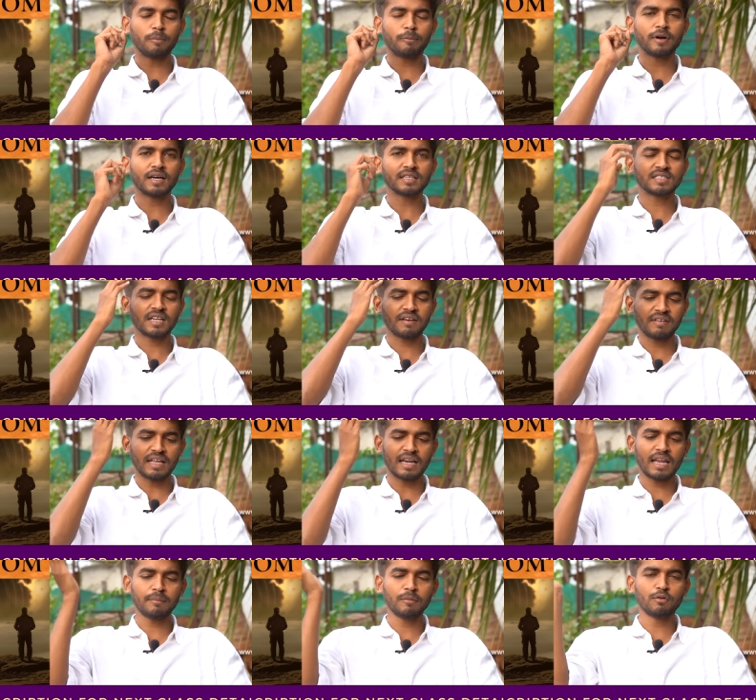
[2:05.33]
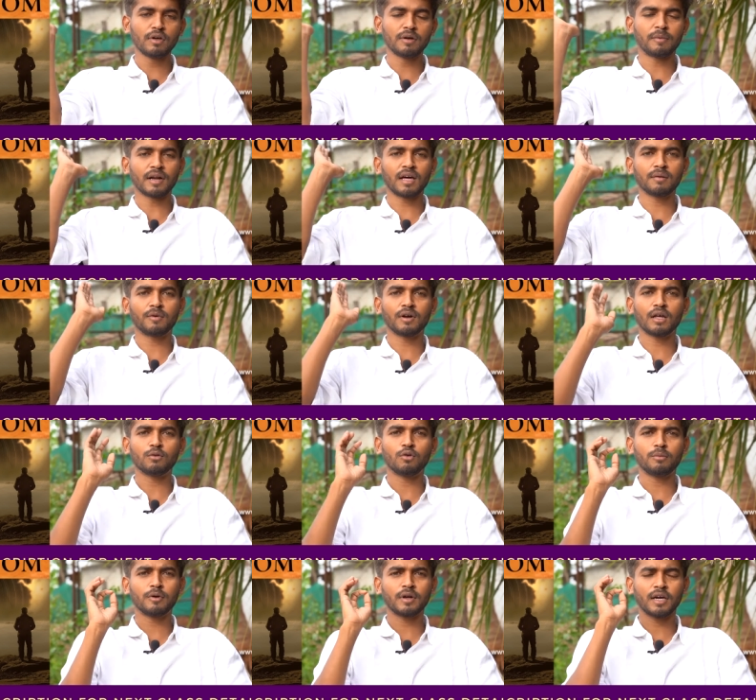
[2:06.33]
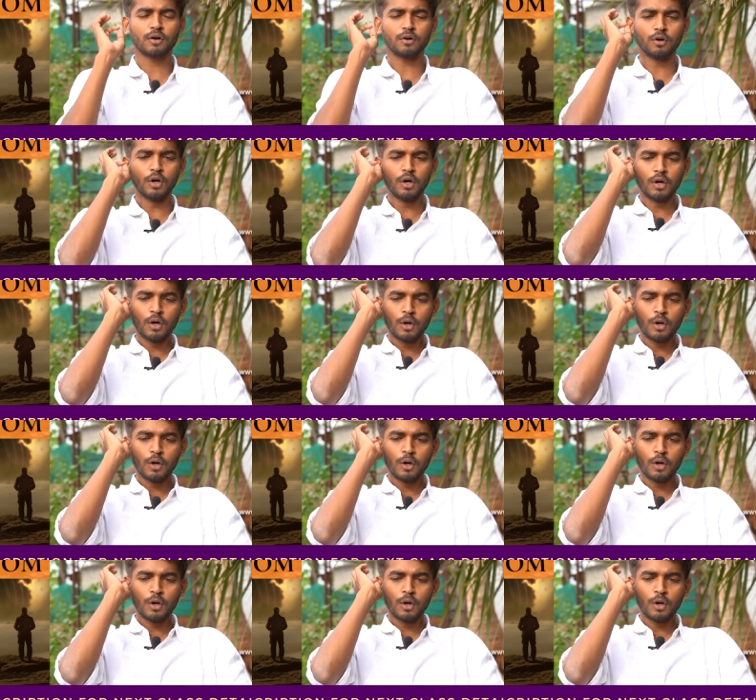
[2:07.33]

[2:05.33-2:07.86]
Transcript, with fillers: ஓப்பன் ஆச்சுனாவே எல்லாமே உங்களுக்கு படார் படார் ஓப்பன் ஆயிரும்